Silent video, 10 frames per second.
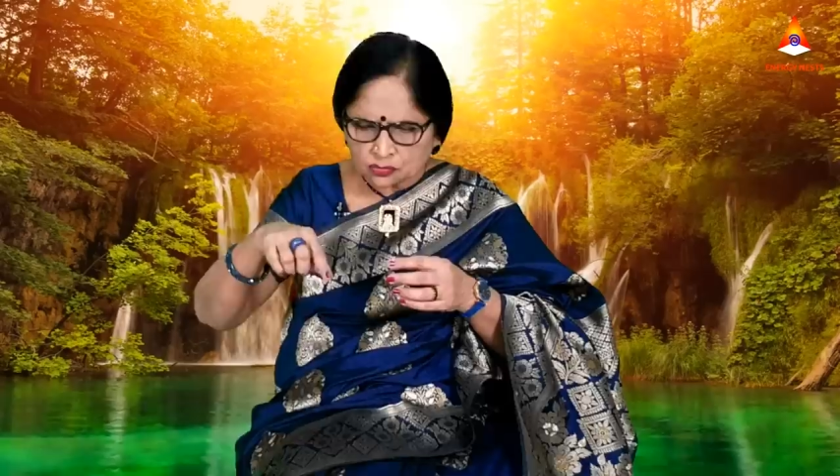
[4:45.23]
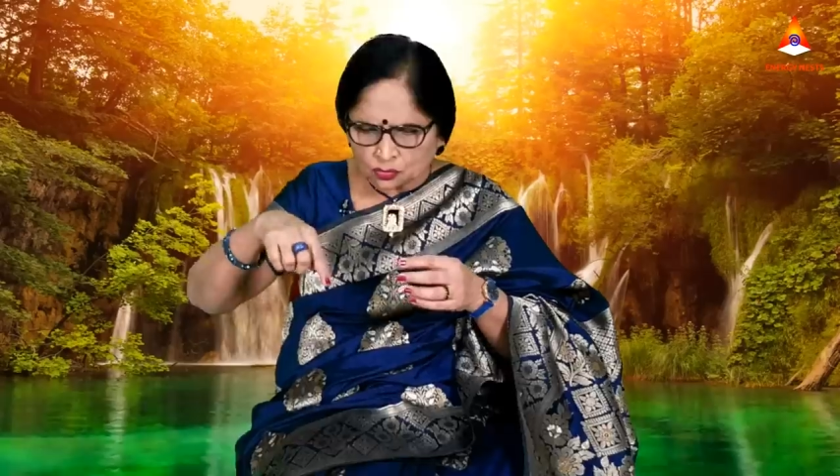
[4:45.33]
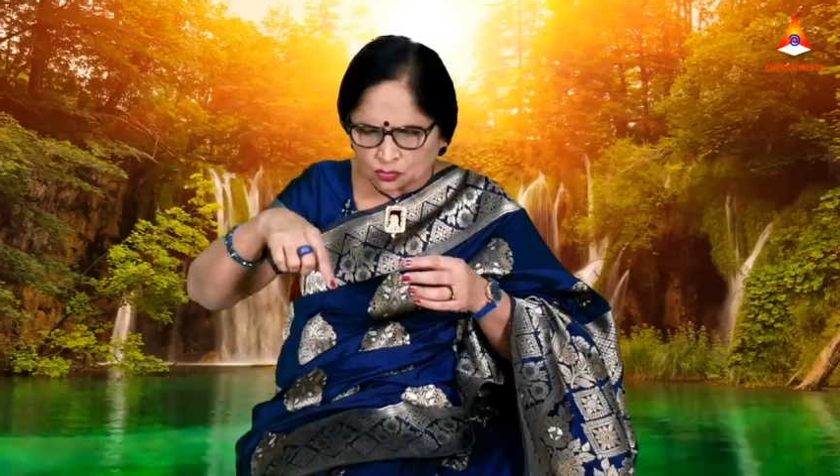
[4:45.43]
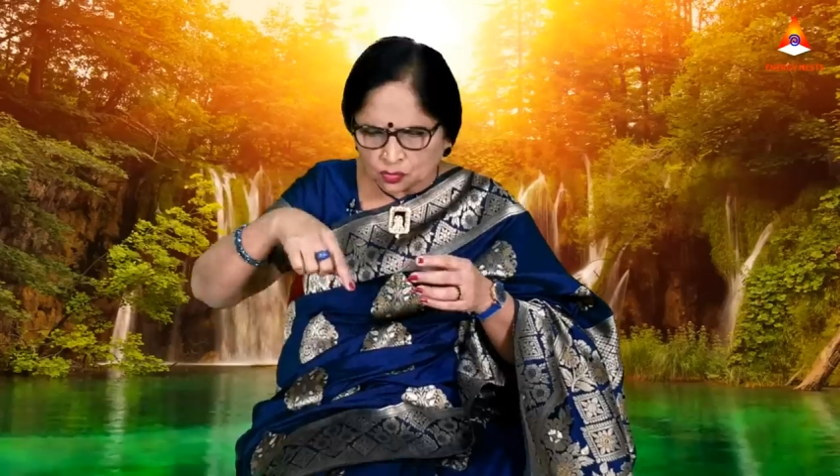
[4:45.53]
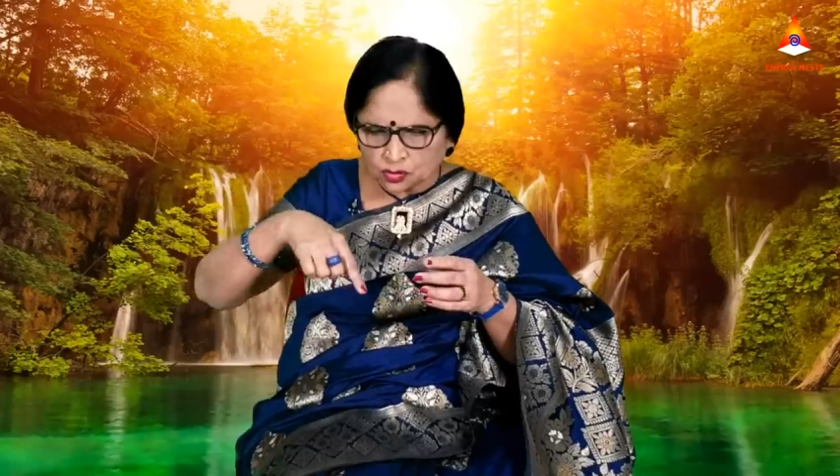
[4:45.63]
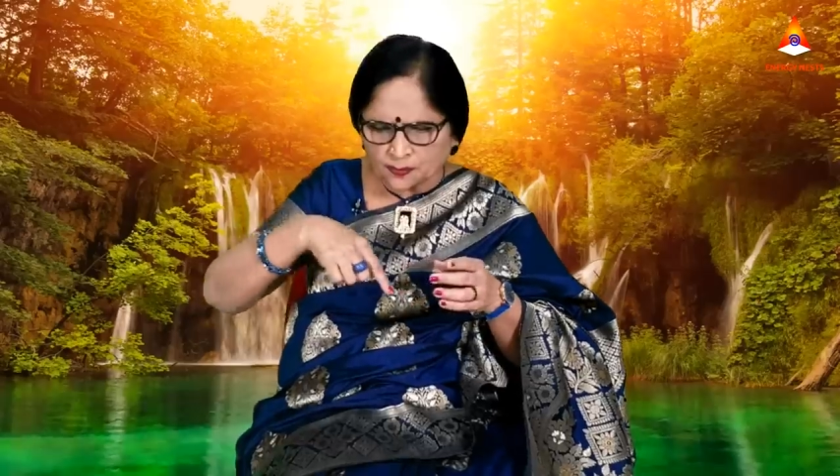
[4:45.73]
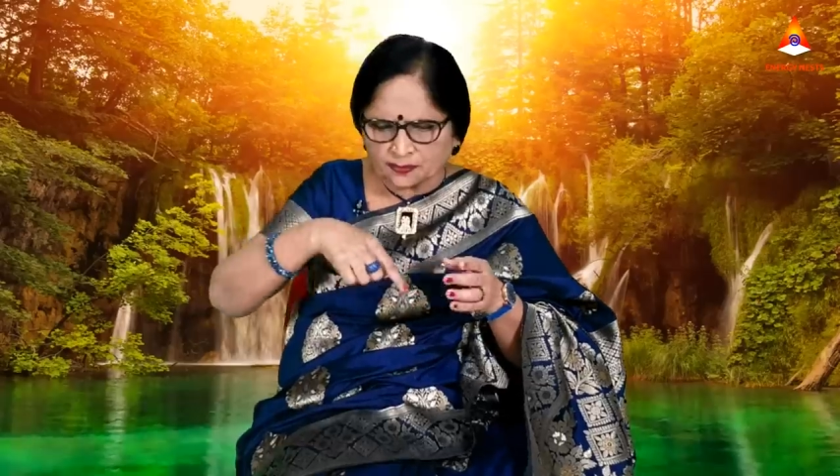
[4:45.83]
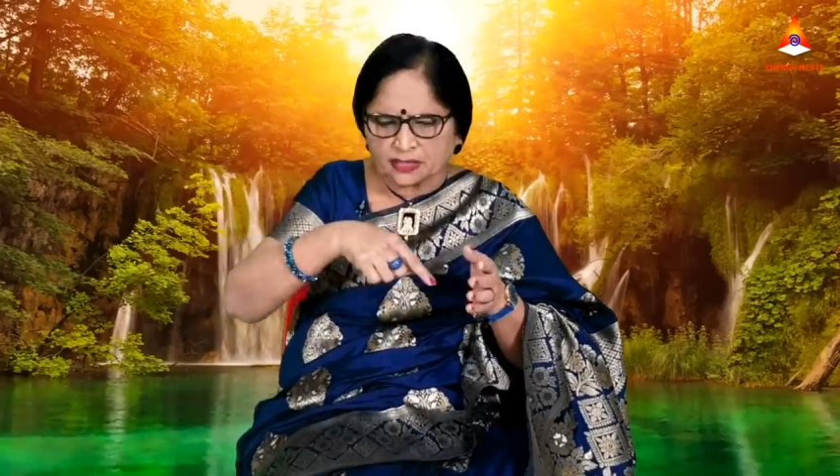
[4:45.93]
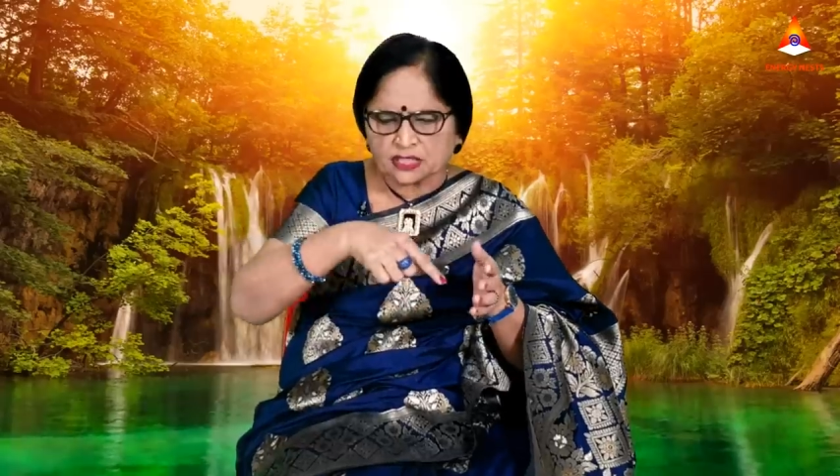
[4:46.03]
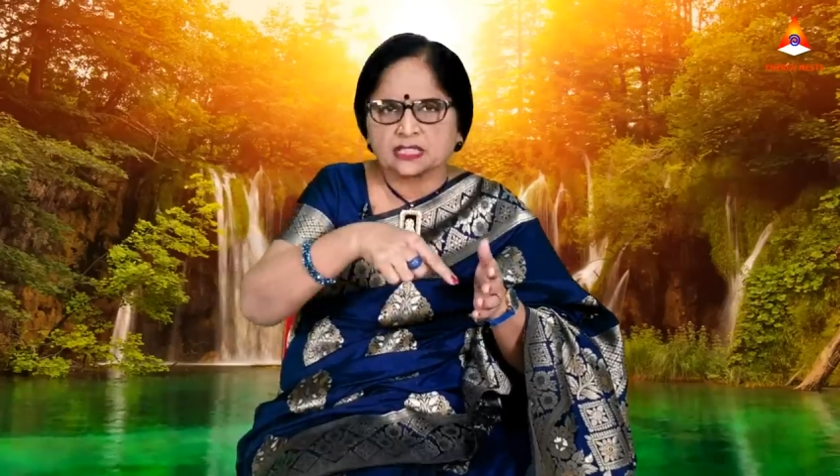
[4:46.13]
சுற்றி இப்படி
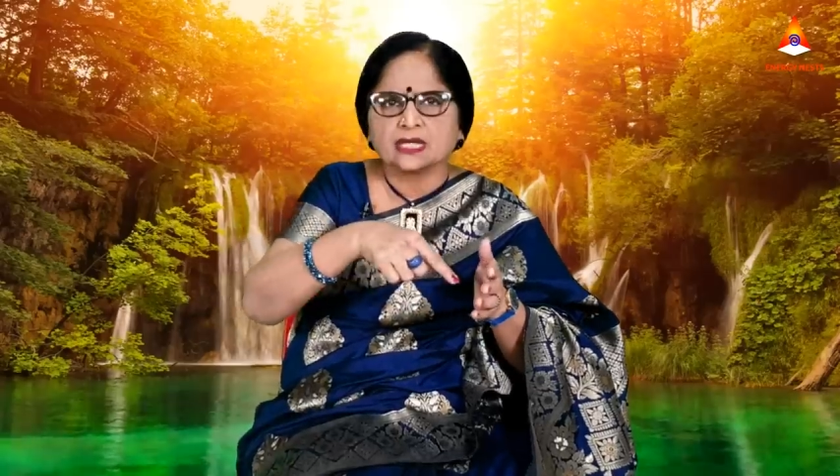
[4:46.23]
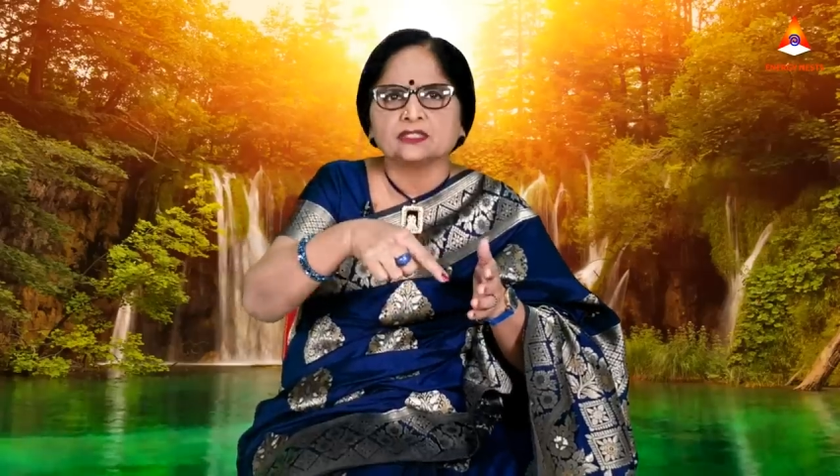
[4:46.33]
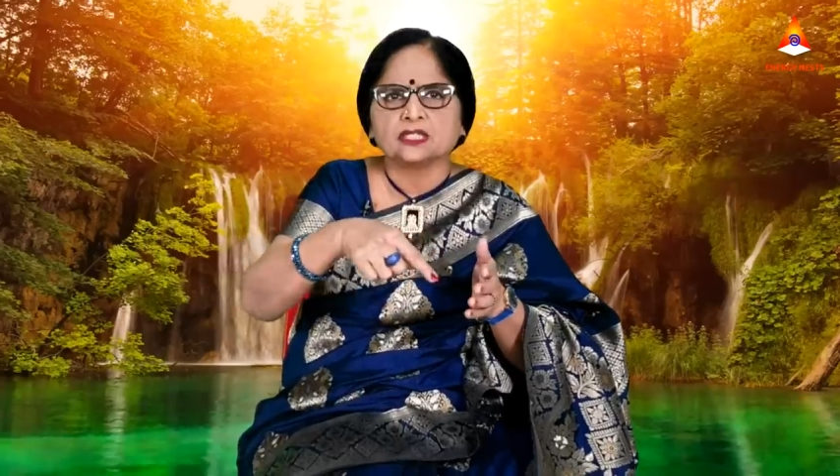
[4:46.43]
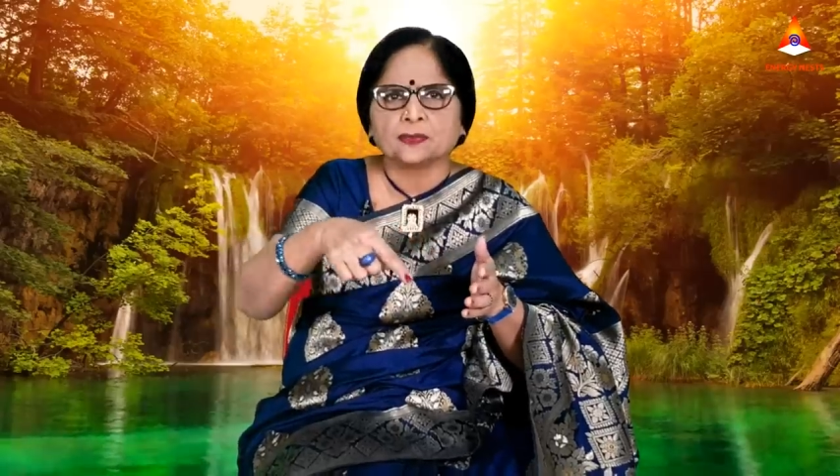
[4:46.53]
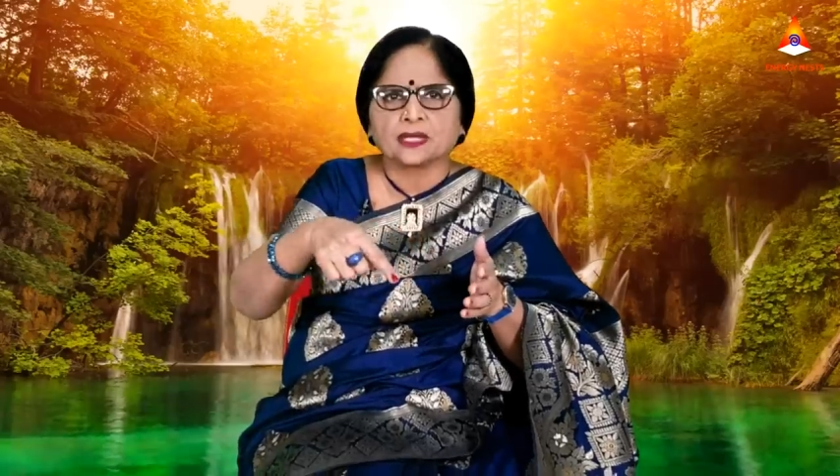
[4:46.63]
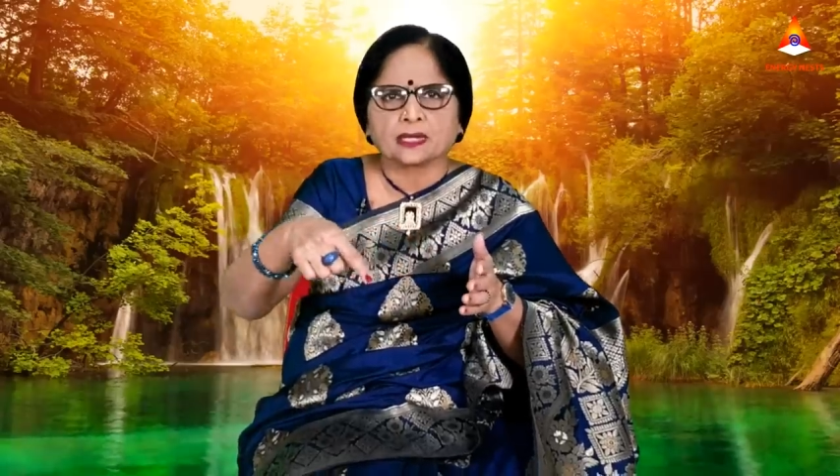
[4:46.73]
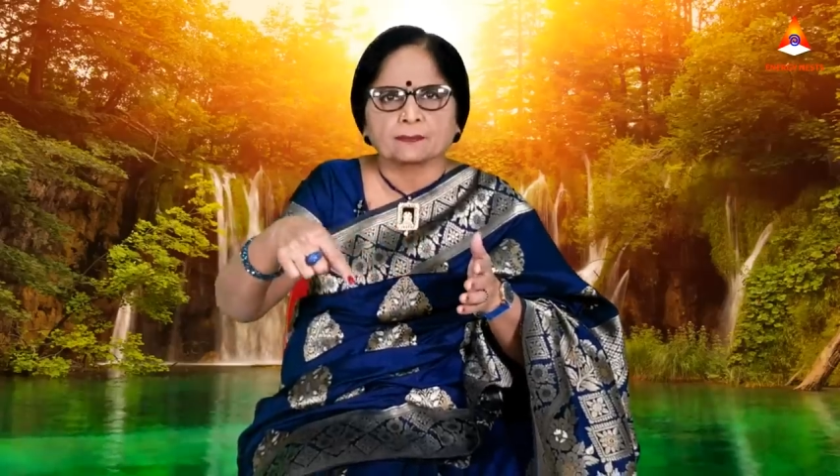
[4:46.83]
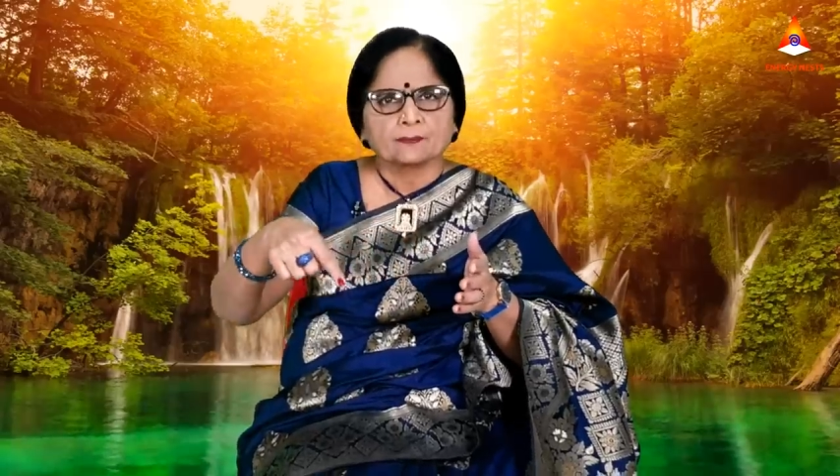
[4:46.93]
வரிசையாக வச்சுருப்பீங்க